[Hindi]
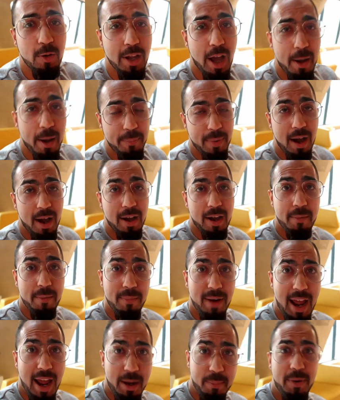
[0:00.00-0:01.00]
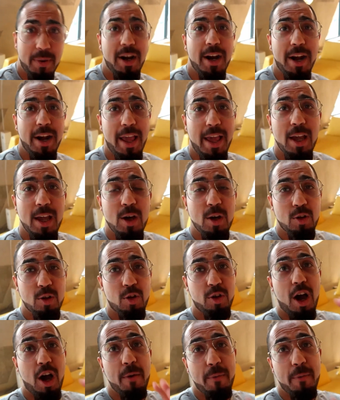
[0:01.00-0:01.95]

लोग यहाँ पे आकर हम लाइन पे खड़े हैं तो